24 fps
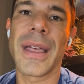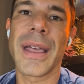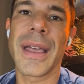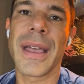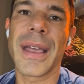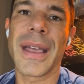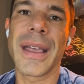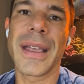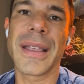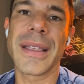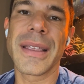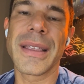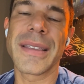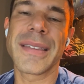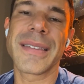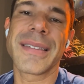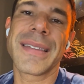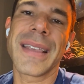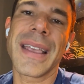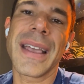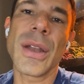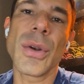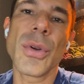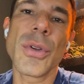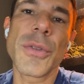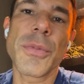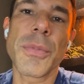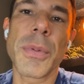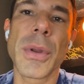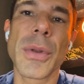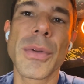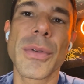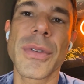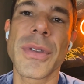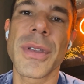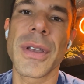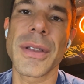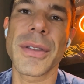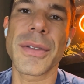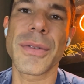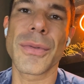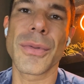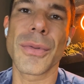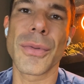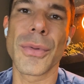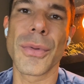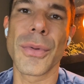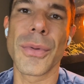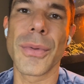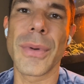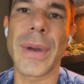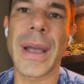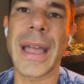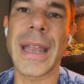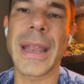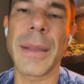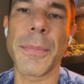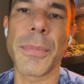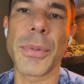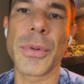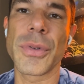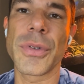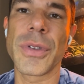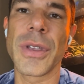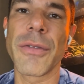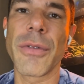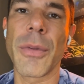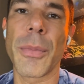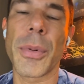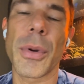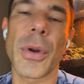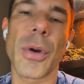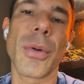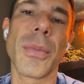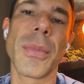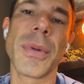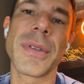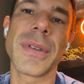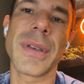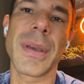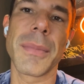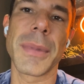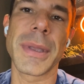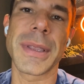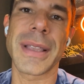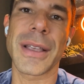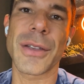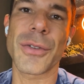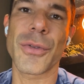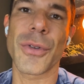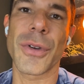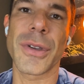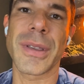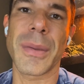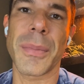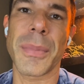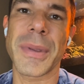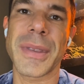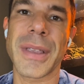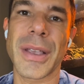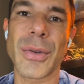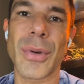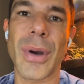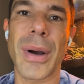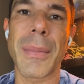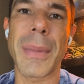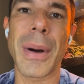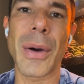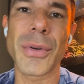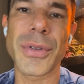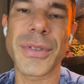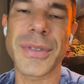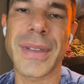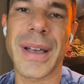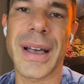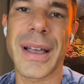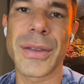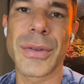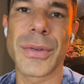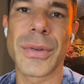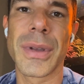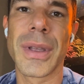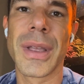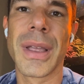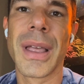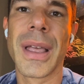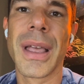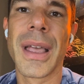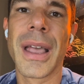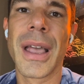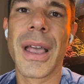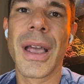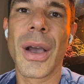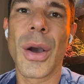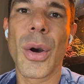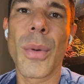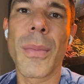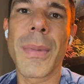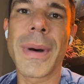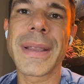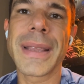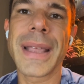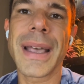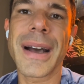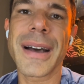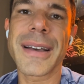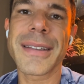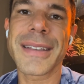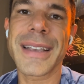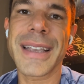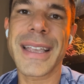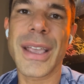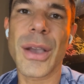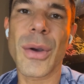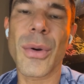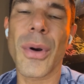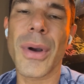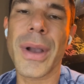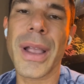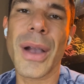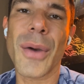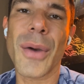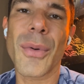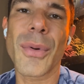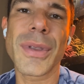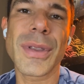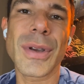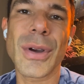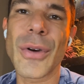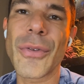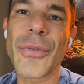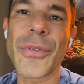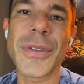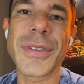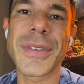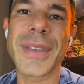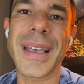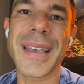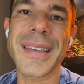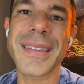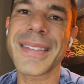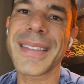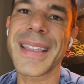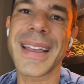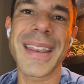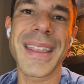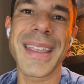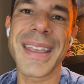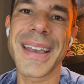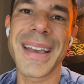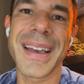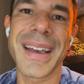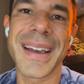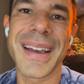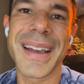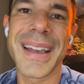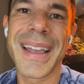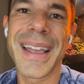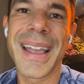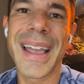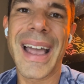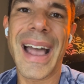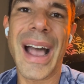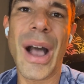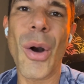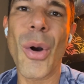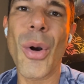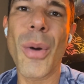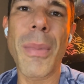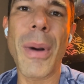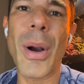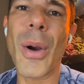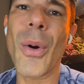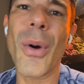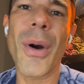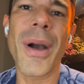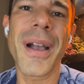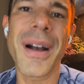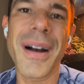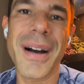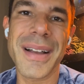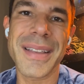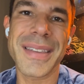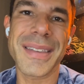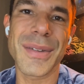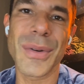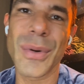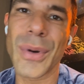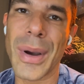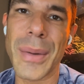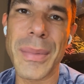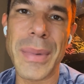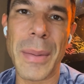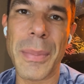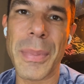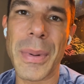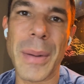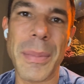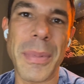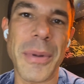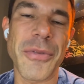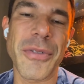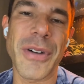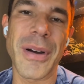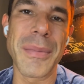é, ser no Espírito Santo era impossível por algumas limitações, apesar de eu amar o Estado. Uma delas é que qualquer coisa que eu fizesse teria alguma correlação com a minha própria